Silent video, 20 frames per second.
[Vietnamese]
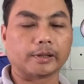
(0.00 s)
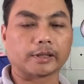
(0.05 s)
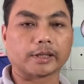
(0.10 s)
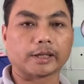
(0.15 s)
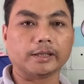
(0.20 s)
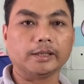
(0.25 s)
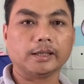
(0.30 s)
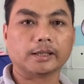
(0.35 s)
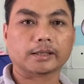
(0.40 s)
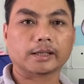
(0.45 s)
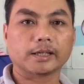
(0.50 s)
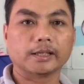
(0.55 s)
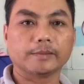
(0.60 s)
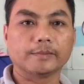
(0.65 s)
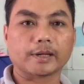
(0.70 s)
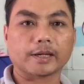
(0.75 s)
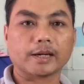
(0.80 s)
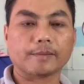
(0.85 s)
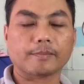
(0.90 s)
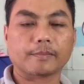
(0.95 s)
thì mình nghĩ là
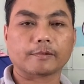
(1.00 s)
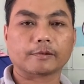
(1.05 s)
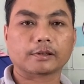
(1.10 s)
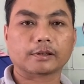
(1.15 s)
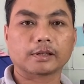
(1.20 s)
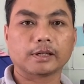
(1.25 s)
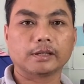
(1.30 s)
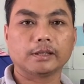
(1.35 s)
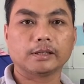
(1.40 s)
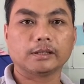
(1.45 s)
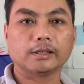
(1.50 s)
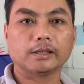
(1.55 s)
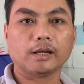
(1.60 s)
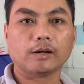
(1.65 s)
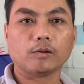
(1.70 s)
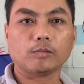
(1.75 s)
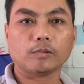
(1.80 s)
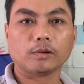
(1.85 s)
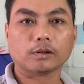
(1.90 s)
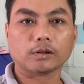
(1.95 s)
khi mà cái
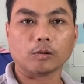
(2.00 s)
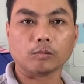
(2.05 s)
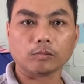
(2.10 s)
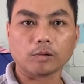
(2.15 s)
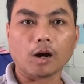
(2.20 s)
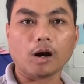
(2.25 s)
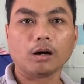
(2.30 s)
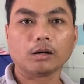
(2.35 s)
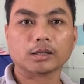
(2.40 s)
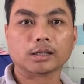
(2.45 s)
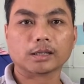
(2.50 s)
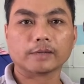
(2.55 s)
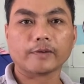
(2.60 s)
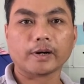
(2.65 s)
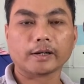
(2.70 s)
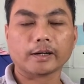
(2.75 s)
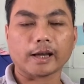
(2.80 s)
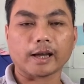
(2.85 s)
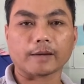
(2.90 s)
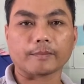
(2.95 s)
khi nó cũng cũng có
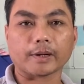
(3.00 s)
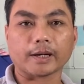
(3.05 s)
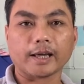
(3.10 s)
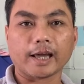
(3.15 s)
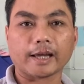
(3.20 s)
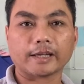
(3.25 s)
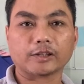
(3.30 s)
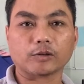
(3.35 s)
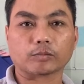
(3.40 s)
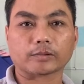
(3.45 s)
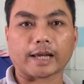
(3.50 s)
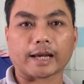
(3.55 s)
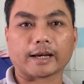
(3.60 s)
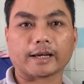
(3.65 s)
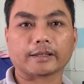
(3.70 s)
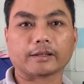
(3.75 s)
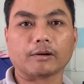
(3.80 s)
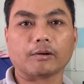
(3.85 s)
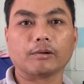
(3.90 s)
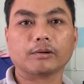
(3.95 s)
những cái vấn đề mà nó hay
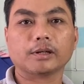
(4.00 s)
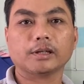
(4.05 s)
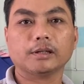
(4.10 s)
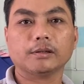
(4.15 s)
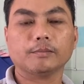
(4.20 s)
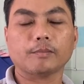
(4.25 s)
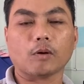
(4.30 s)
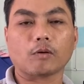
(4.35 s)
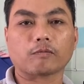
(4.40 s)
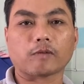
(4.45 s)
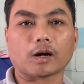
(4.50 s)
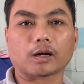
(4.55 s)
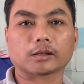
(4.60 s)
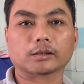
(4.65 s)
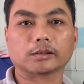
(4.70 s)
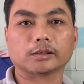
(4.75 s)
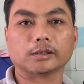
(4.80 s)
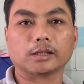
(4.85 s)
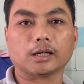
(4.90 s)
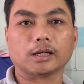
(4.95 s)
trục chặt ở chỗ cái bộ
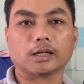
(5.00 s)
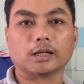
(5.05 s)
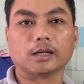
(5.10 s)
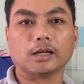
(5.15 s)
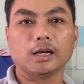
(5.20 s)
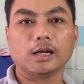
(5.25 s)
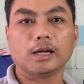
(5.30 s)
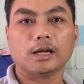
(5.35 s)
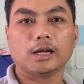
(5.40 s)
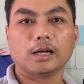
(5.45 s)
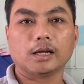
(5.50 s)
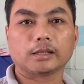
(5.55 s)
phận à,